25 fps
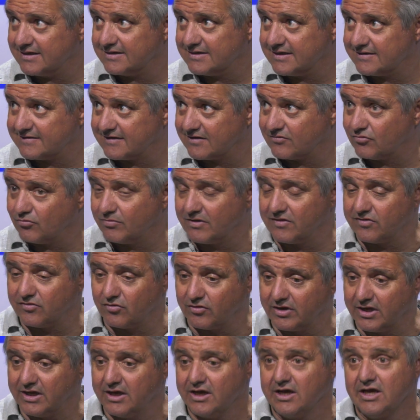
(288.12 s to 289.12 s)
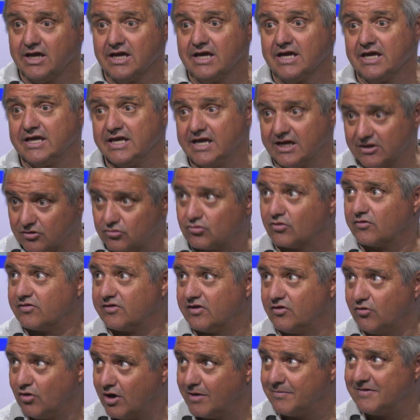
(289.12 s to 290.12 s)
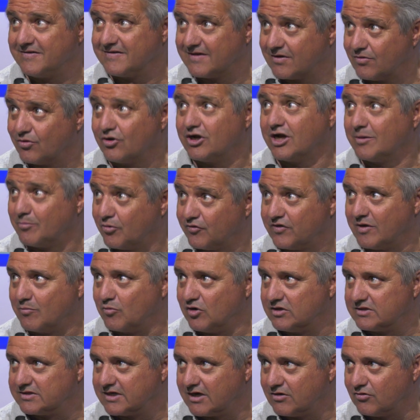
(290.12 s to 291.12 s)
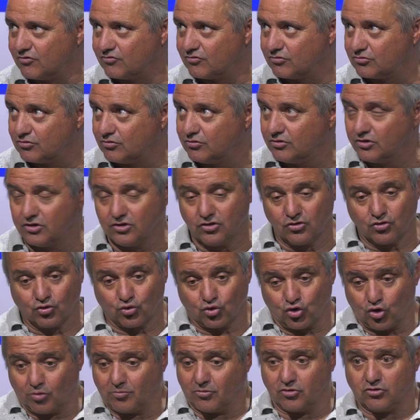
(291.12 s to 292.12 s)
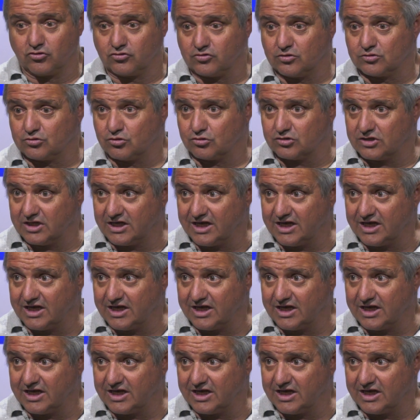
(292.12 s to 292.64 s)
esas subvenciones y entonces nos avisaron que podíamos entrar nosotros. Como nosotros